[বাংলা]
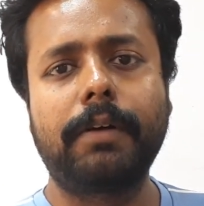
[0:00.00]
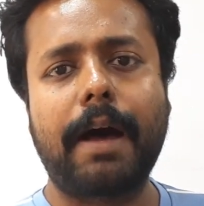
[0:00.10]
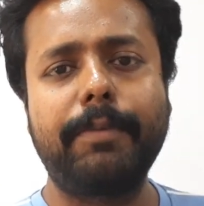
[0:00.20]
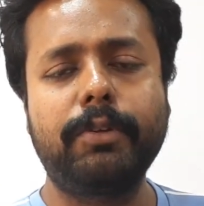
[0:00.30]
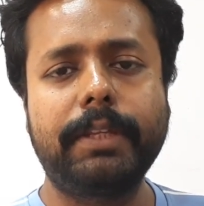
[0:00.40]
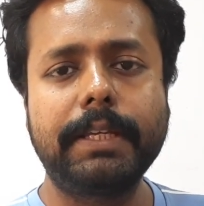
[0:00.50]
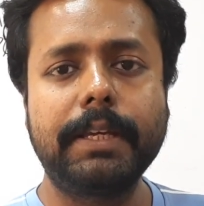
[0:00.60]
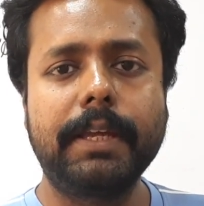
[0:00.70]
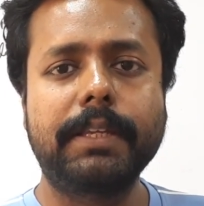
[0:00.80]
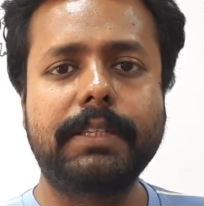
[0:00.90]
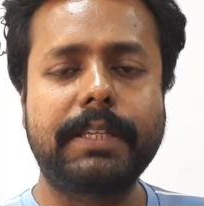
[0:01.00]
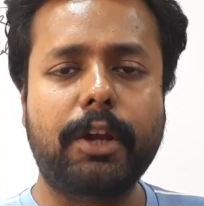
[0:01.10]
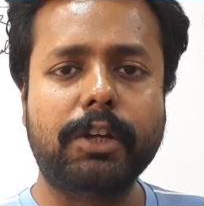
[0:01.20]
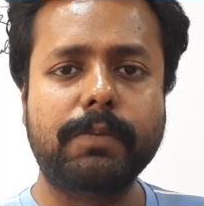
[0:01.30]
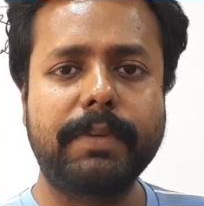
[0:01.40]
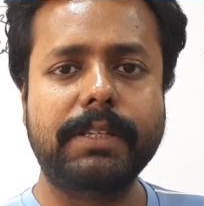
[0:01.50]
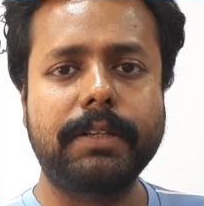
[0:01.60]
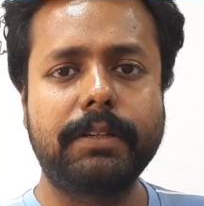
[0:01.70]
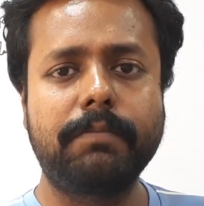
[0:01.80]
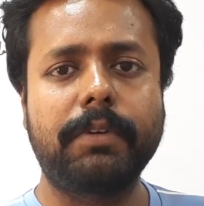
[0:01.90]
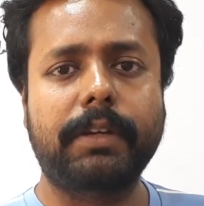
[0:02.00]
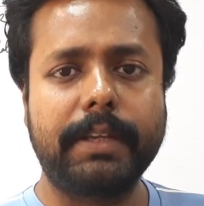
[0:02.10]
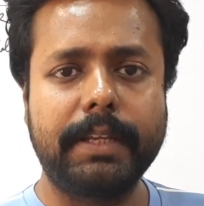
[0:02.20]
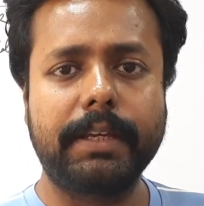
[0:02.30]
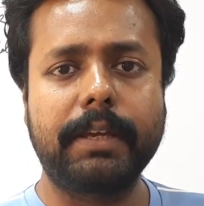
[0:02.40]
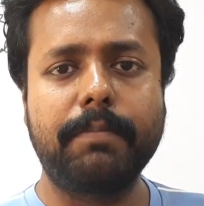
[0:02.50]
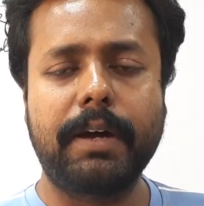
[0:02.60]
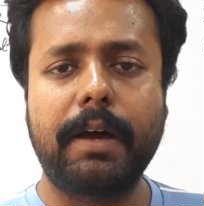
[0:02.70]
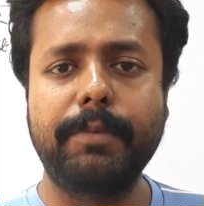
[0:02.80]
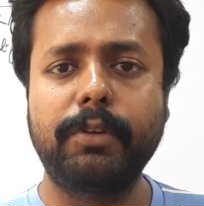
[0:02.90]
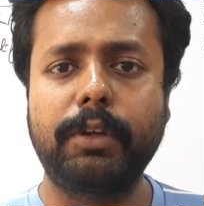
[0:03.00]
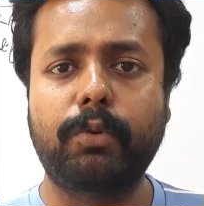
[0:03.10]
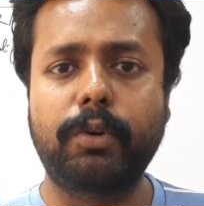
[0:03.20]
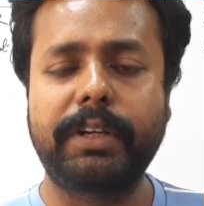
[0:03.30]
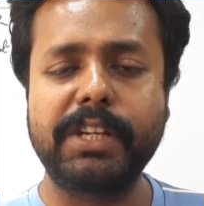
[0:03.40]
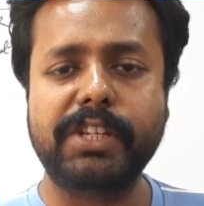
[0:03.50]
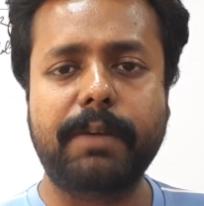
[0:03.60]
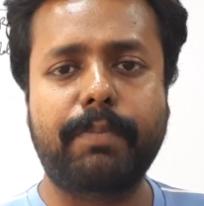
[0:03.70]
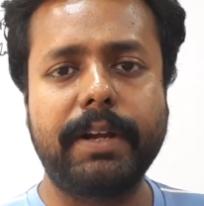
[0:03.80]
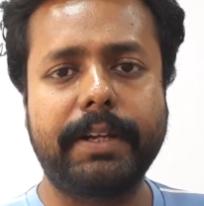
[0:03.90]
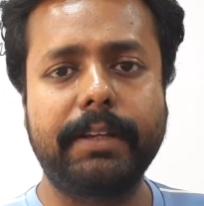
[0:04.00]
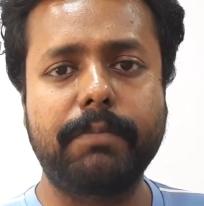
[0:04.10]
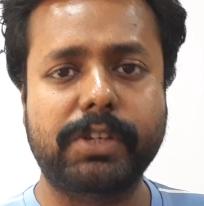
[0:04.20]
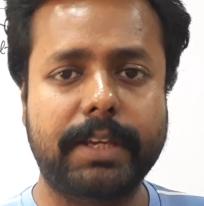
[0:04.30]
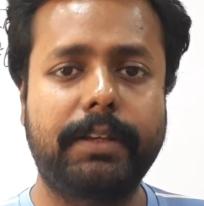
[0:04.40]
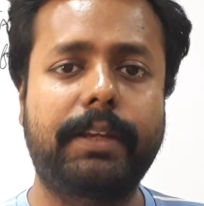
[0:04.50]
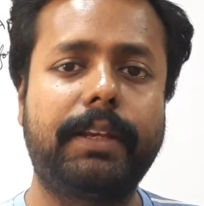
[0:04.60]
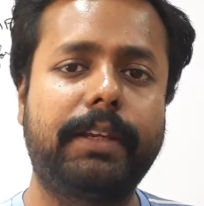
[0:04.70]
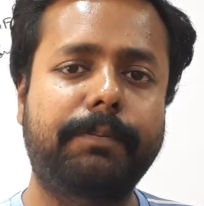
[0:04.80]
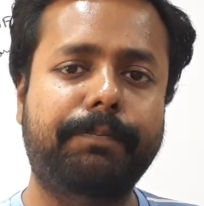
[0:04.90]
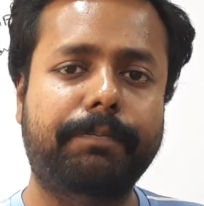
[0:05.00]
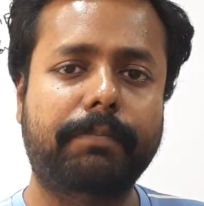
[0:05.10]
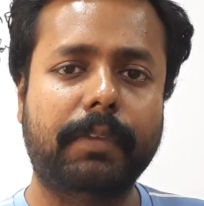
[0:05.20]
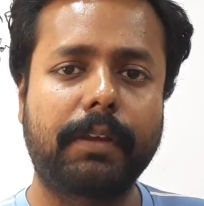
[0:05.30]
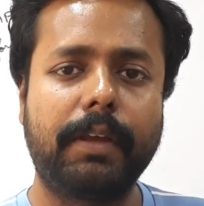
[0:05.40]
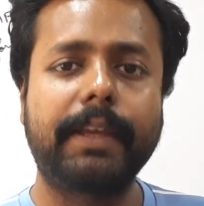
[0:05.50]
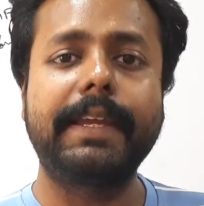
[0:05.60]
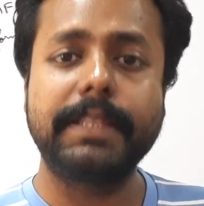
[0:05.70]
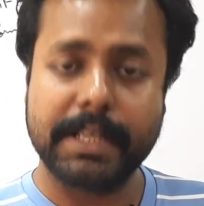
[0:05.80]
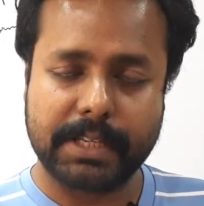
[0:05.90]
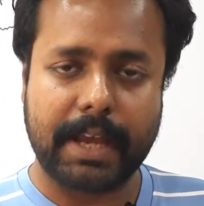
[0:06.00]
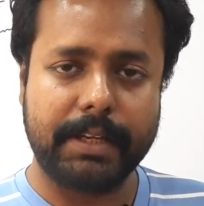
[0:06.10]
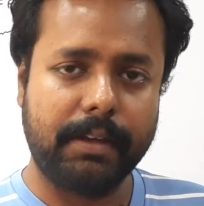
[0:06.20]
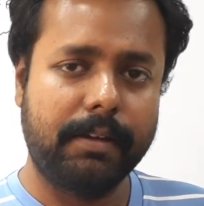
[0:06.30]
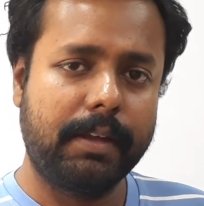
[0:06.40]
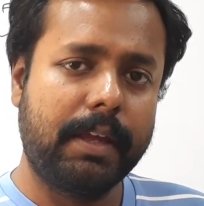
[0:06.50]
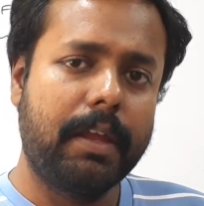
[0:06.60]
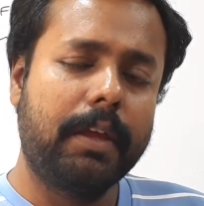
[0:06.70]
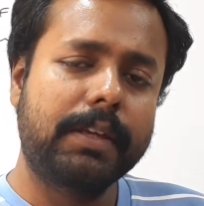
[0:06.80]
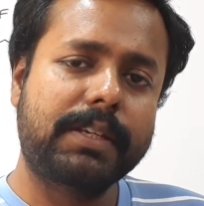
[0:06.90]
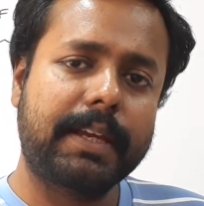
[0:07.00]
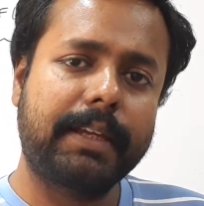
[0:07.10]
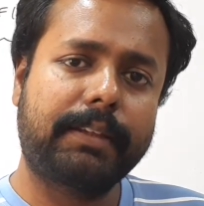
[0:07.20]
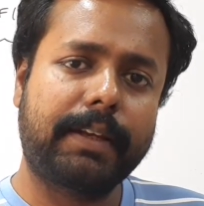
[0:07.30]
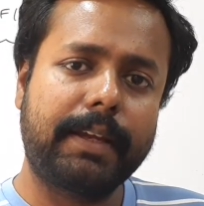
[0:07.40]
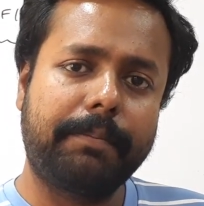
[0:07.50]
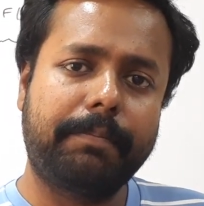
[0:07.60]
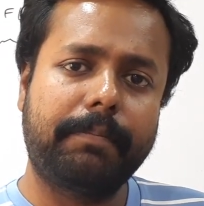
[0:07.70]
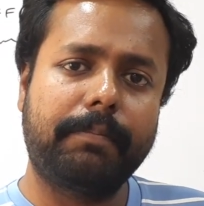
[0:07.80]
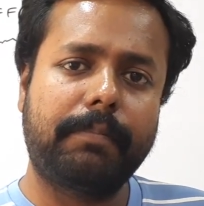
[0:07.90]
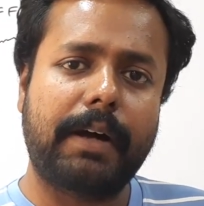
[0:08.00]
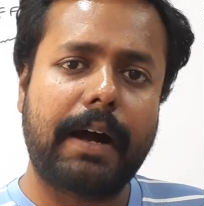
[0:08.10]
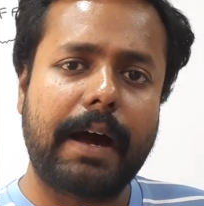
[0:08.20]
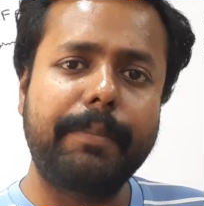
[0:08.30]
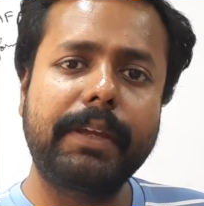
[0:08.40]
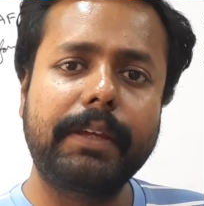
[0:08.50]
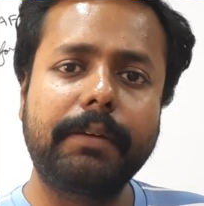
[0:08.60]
আমি যদি জেরক্স মেশিন কিনি কিংবা আমি যদি কোনো টি শার্ট প্রিন্টিং মেশিন কিনি কিনতে চাই সেক্ষেত্রে আমি